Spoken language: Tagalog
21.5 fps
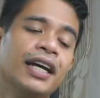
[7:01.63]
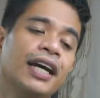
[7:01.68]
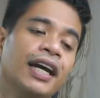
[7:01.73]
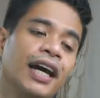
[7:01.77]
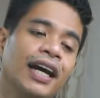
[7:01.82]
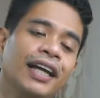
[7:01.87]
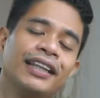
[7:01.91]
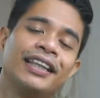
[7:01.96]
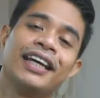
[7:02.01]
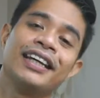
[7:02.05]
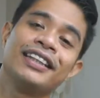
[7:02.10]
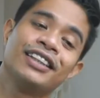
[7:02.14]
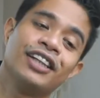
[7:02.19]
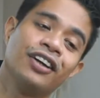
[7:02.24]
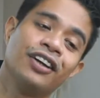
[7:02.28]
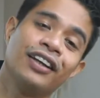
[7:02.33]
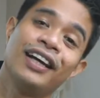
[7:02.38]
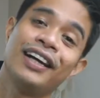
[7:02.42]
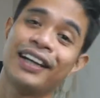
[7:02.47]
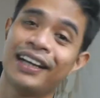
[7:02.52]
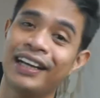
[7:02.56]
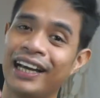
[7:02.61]
Hindi, joke
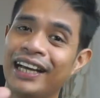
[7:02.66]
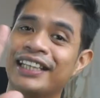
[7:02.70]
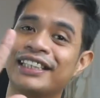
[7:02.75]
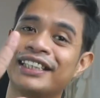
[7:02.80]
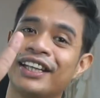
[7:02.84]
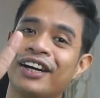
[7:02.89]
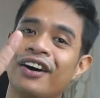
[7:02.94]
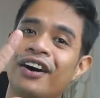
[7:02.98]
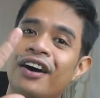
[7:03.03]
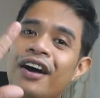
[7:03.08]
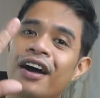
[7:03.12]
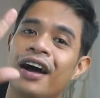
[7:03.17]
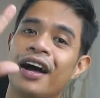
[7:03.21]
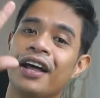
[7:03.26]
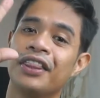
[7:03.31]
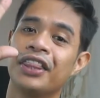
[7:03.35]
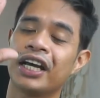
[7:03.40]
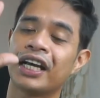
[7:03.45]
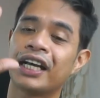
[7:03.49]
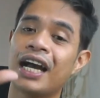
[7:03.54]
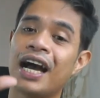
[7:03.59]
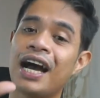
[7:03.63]
lang guys, no?
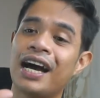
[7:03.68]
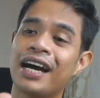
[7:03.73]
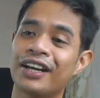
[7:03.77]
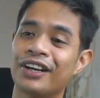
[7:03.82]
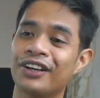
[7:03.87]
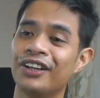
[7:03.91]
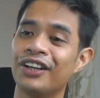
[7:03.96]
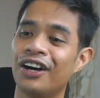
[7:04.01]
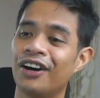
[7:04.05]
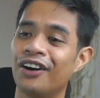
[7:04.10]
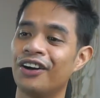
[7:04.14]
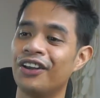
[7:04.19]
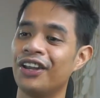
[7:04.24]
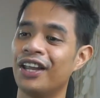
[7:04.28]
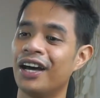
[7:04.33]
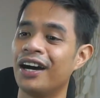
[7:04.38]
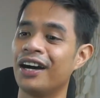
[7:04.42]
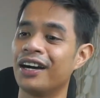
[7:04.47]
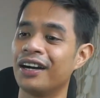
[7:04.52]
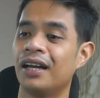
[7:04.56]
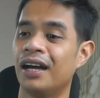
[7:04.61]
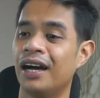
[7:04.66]
Nagkakaroon ako
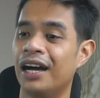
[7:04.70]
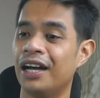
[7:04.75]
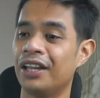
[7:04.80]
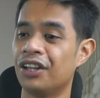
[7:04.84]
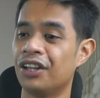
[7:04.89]
ng, ano,